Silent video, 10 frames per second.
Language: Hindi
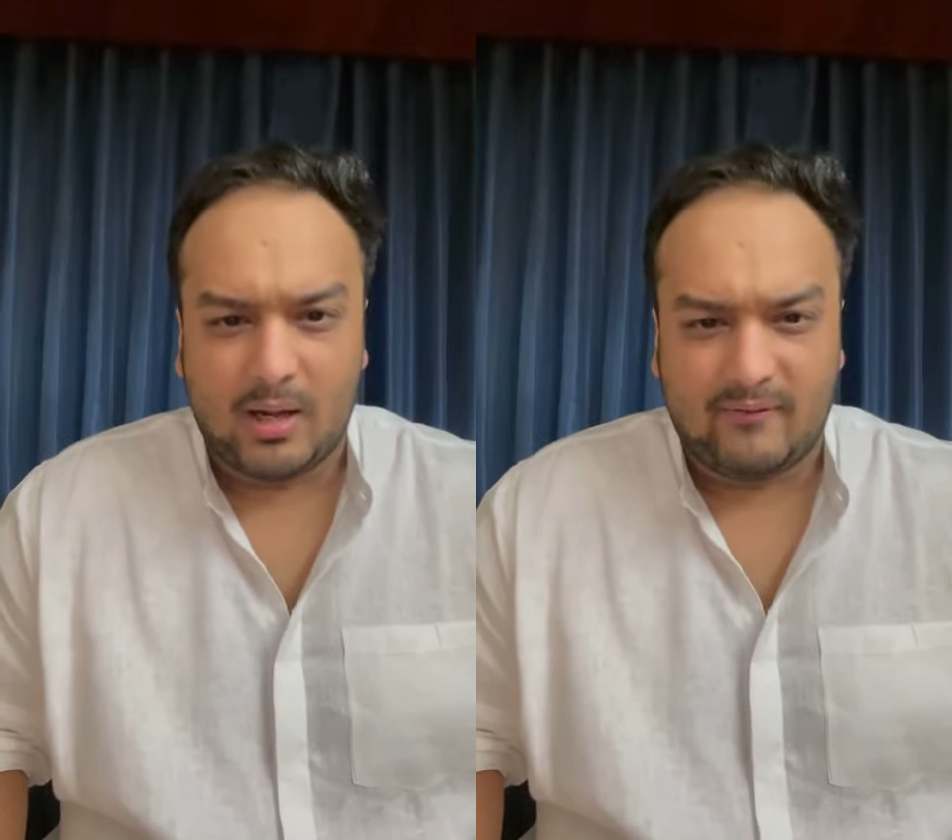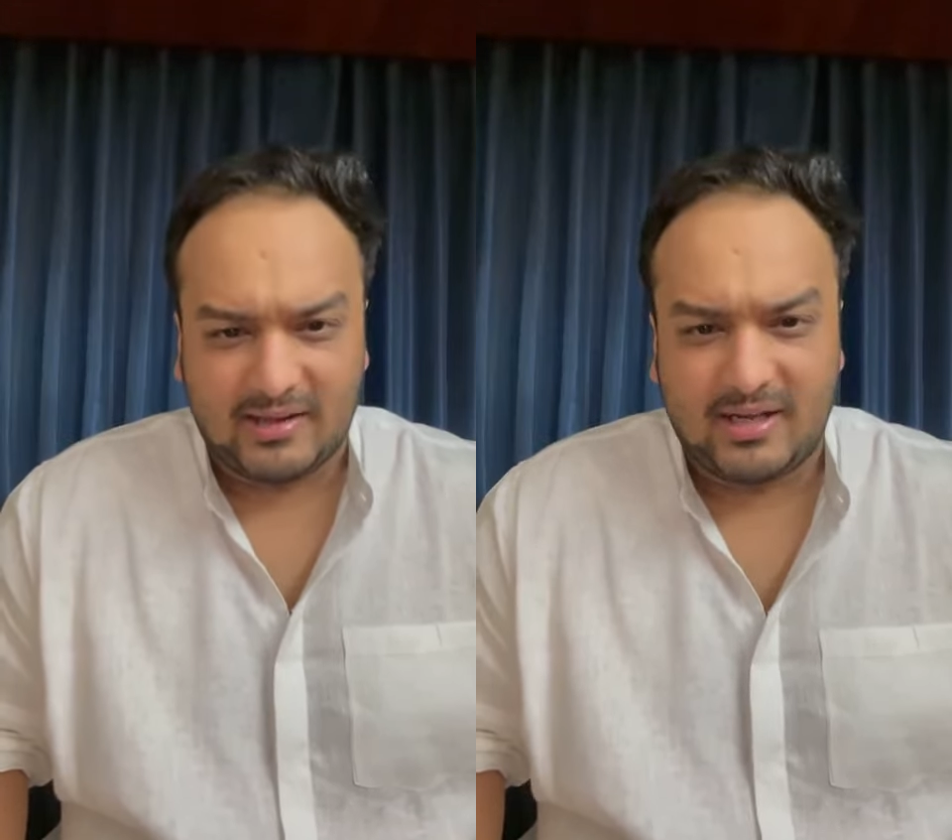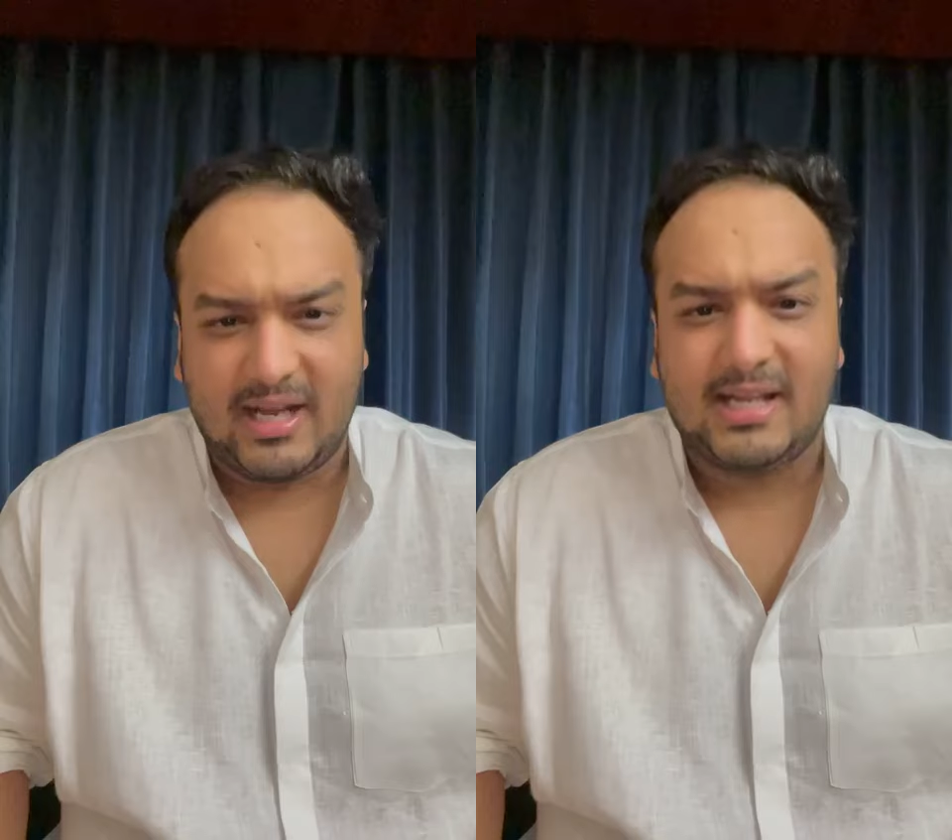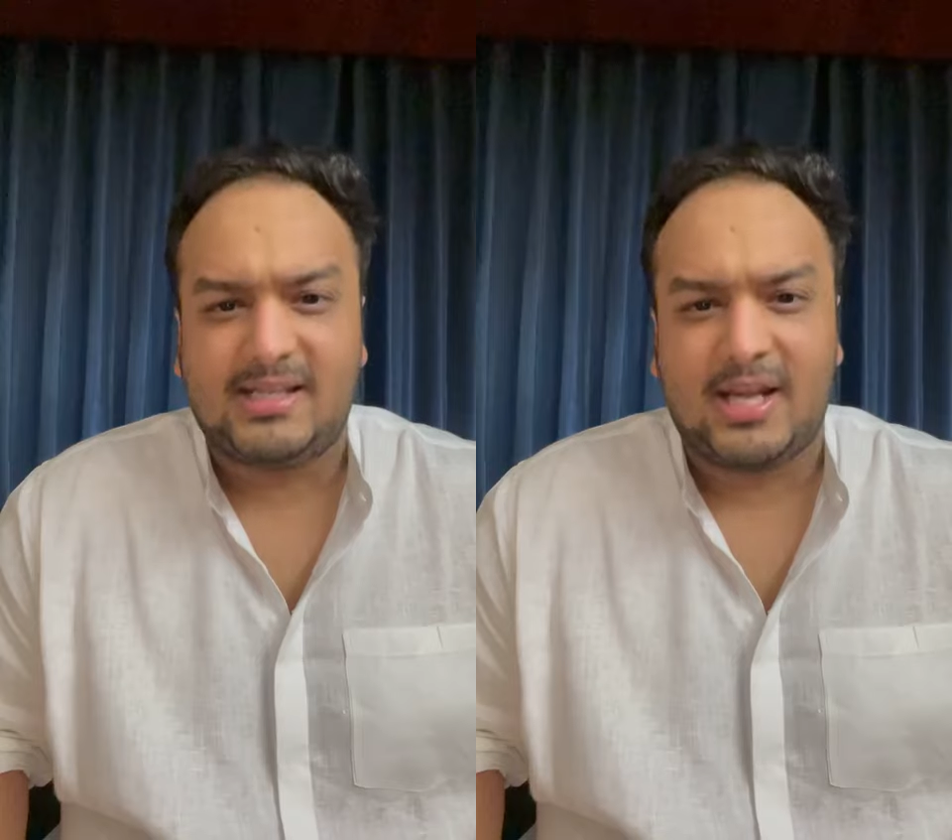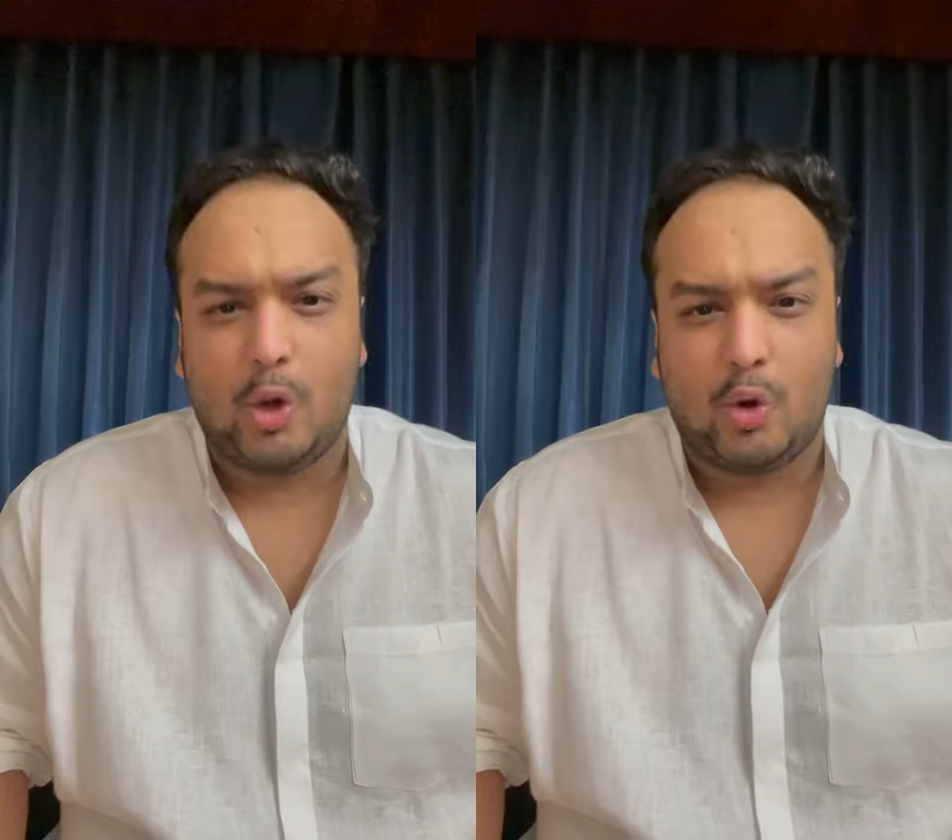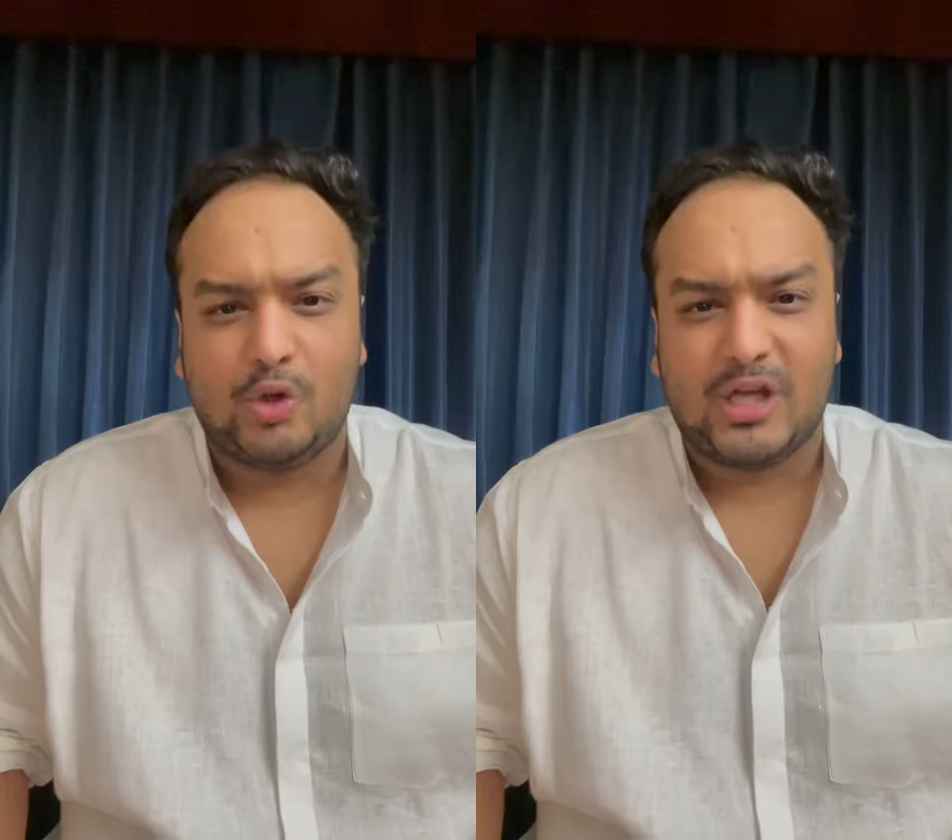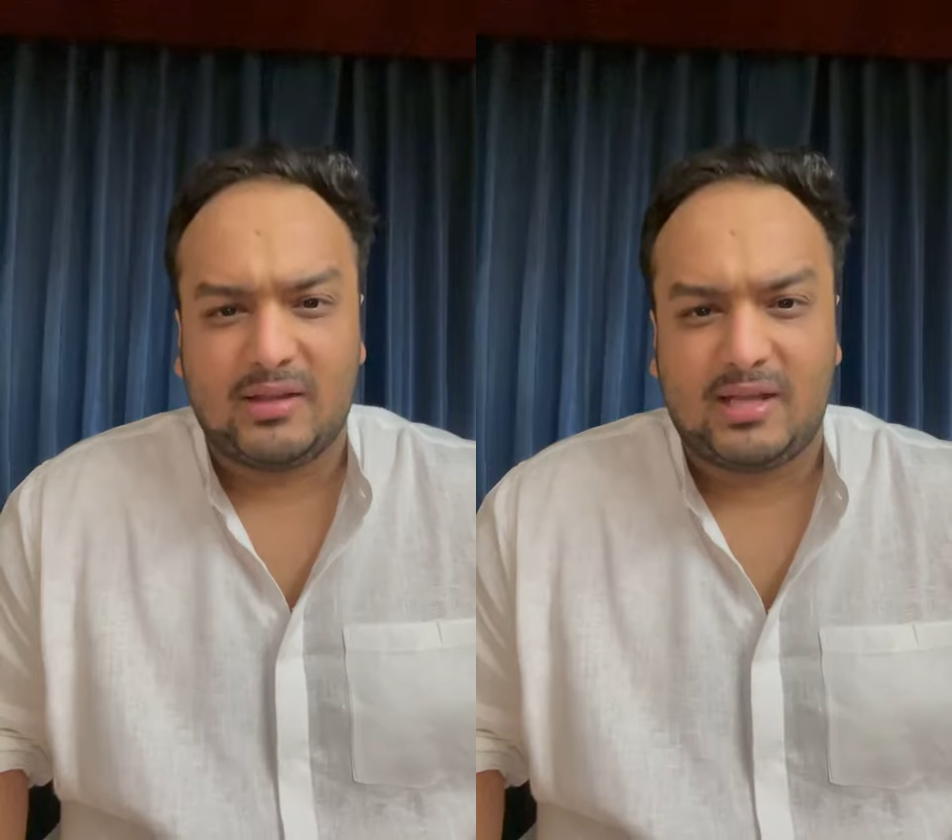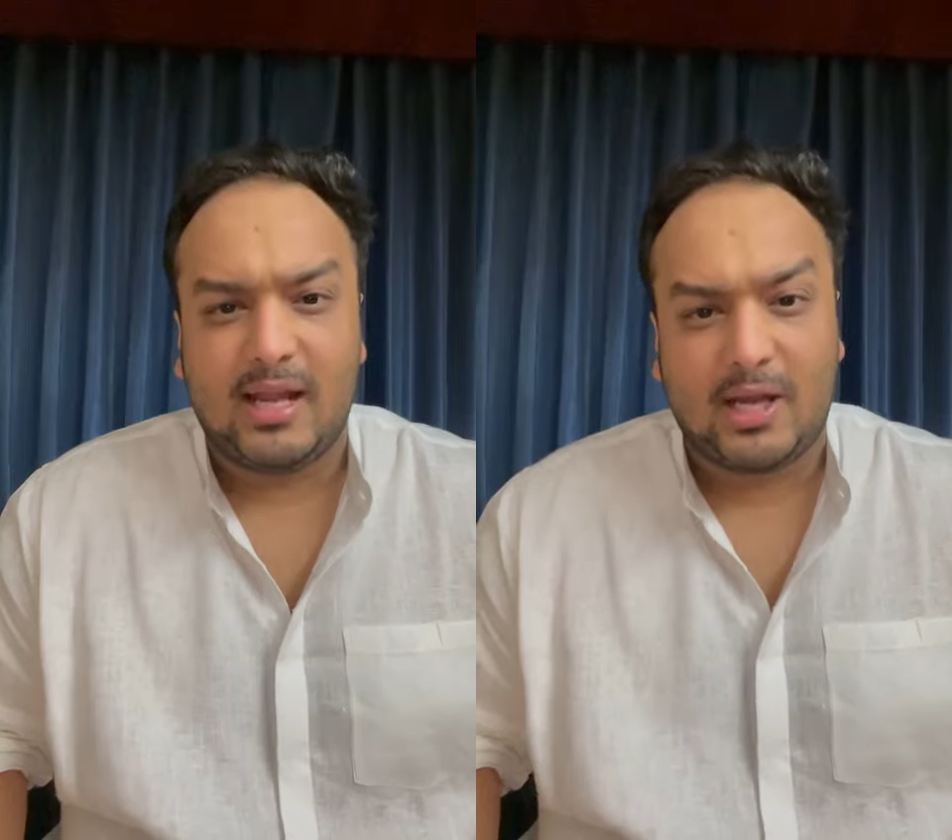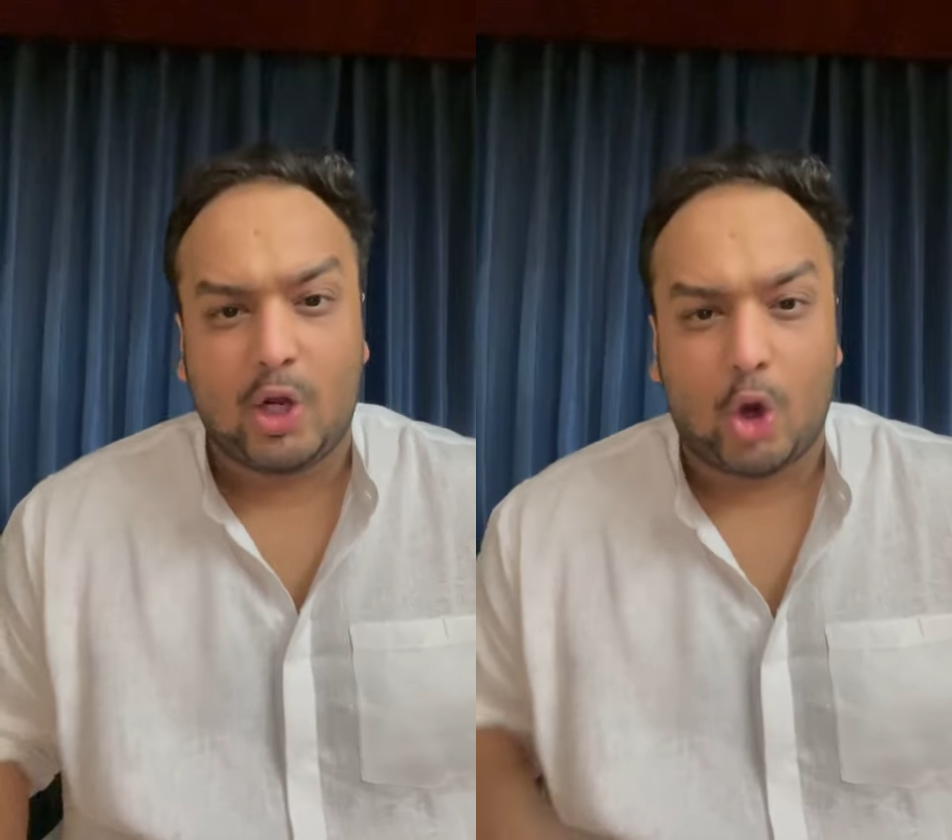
वानरेस के लोग जानते हैं कि